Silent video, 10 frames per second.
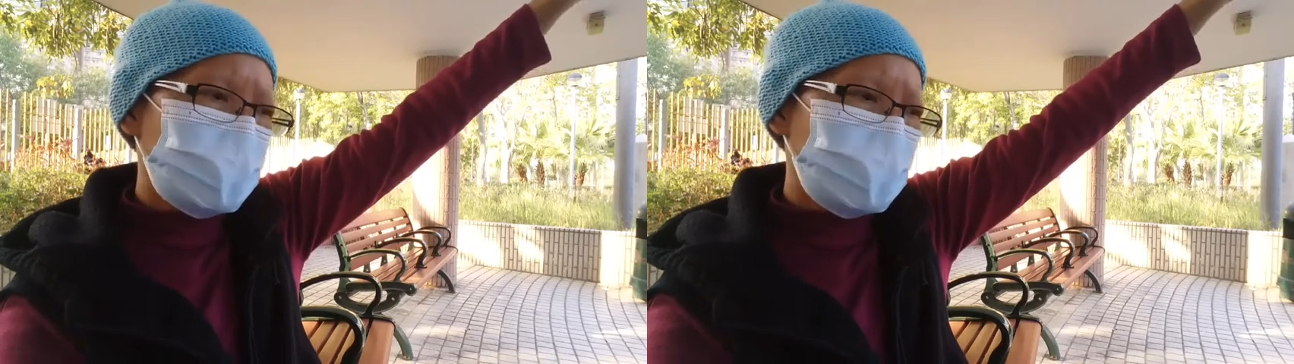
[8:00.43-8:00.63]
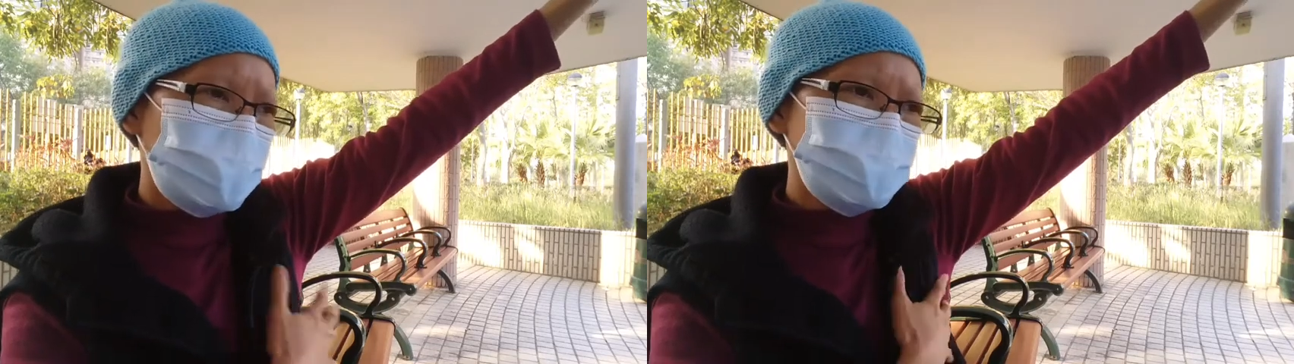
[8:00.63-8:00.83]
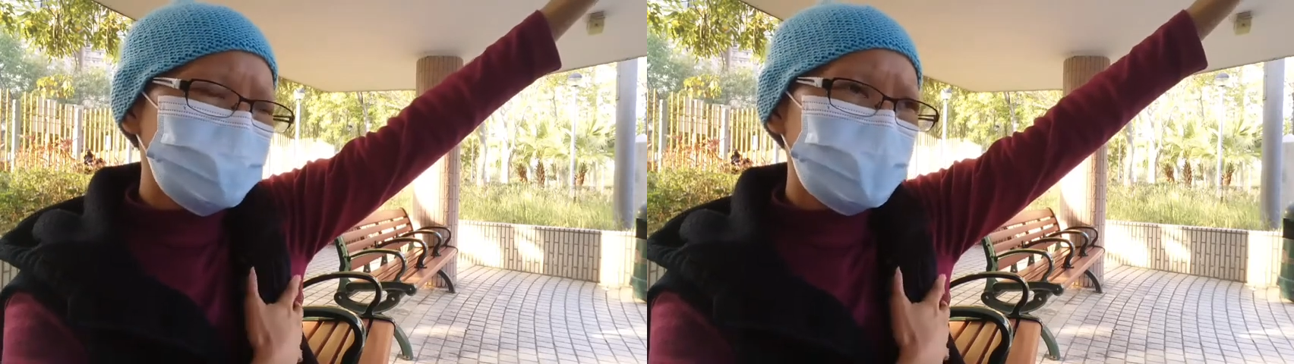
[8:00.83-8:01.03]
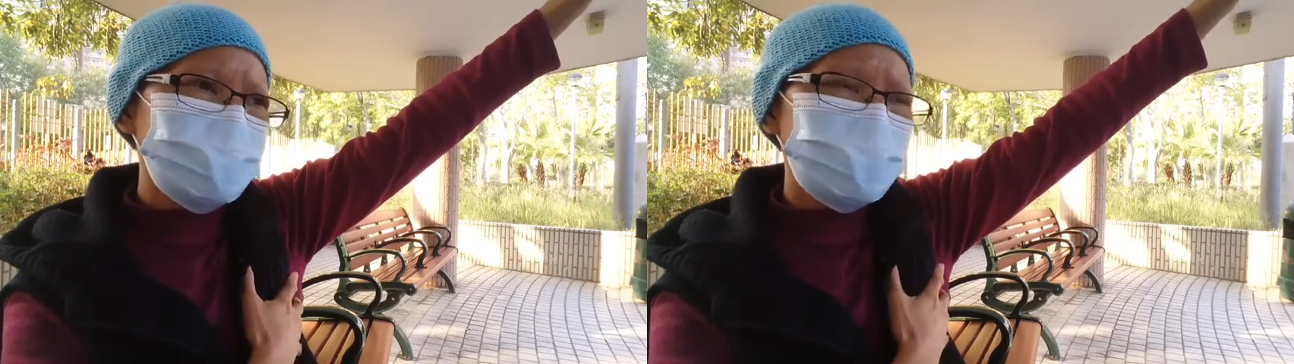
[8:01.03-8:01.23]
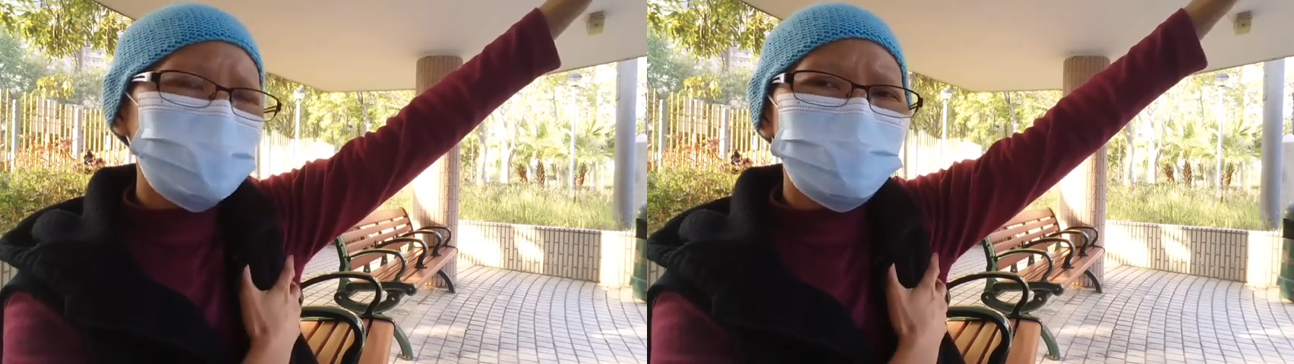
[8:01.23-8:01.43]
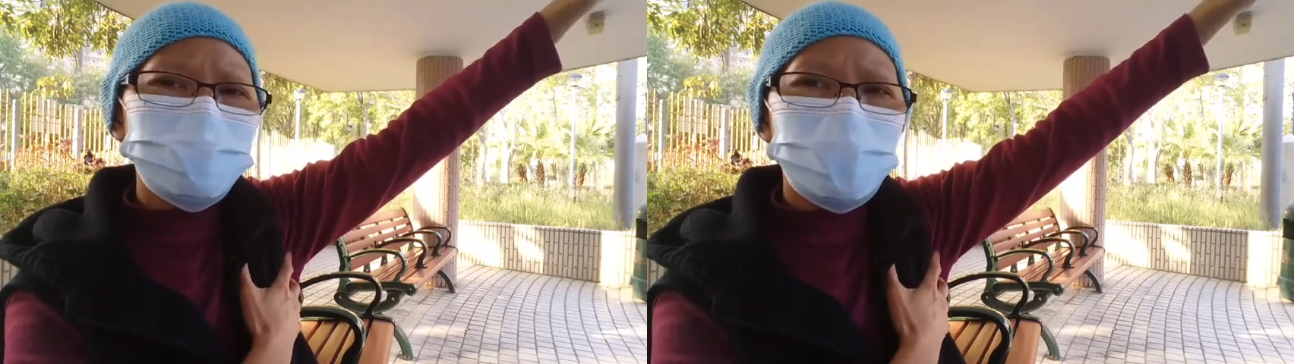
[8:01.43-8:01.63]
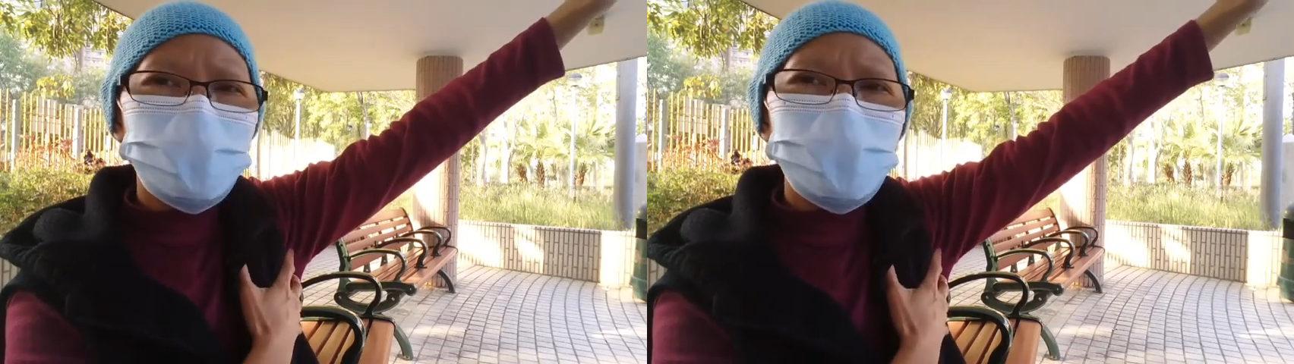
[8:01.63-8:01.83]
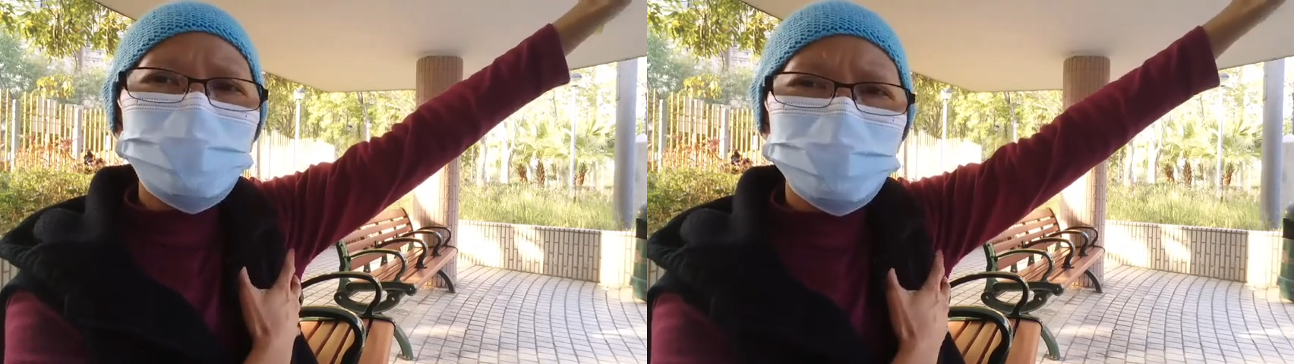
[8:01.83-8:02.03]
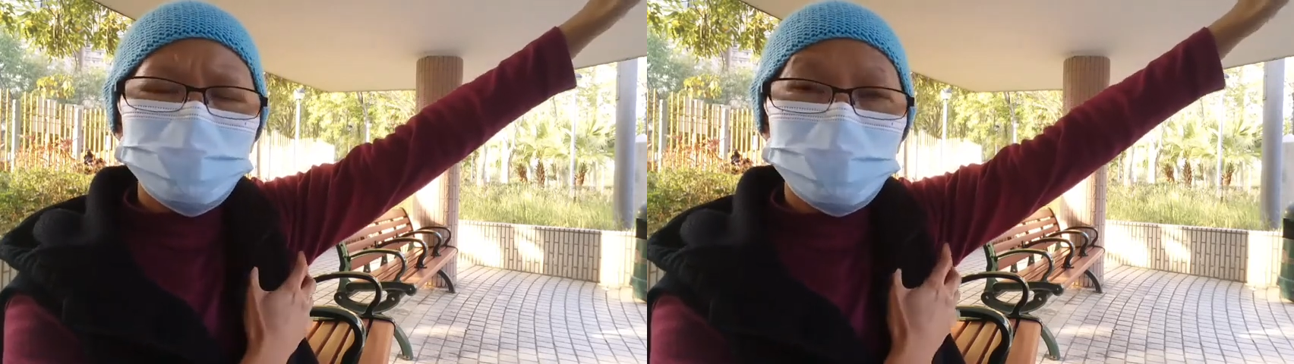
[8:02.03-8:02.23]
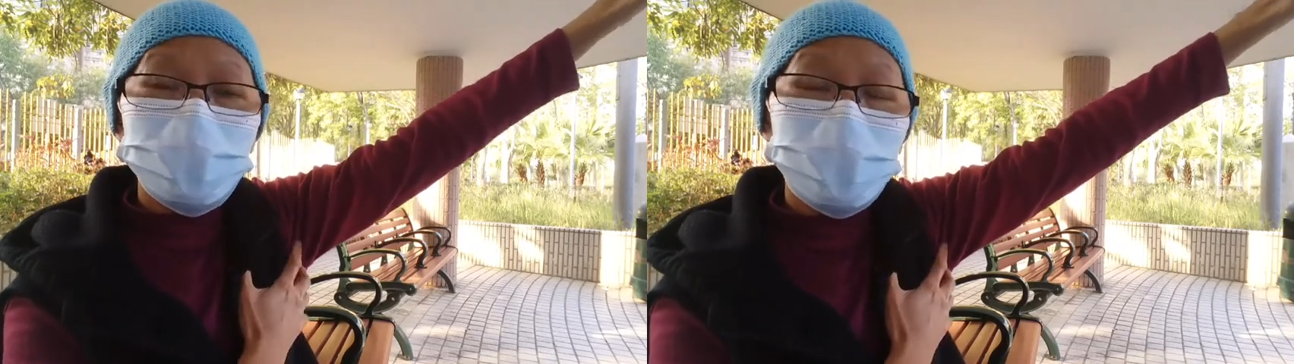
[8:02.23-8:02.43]
always my chest is more
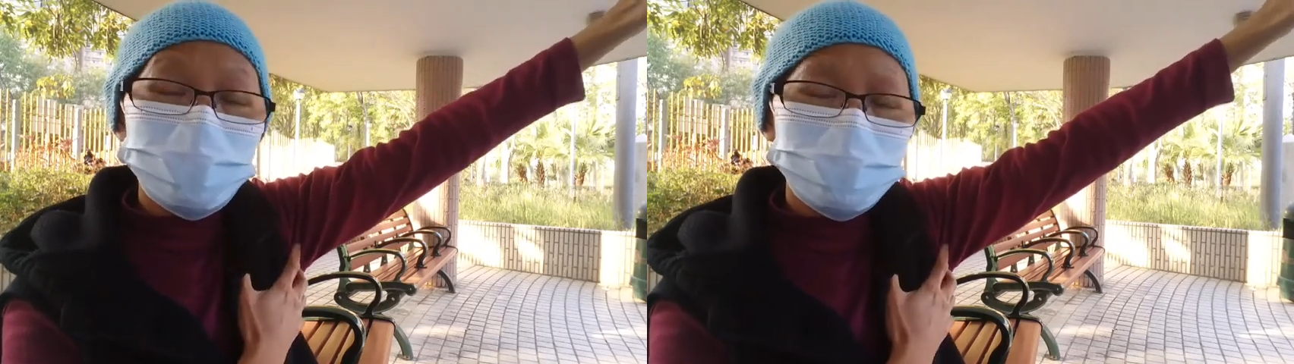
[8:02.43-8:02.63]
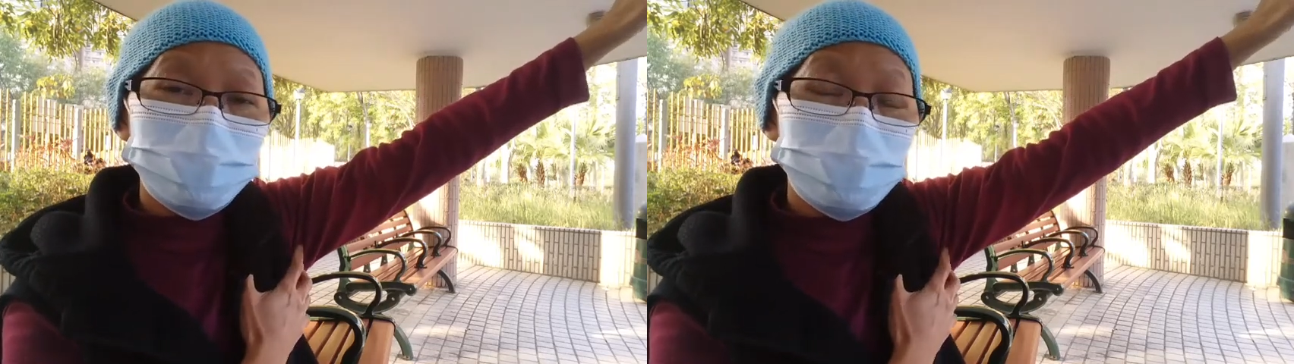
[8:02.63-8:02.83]
harder than harder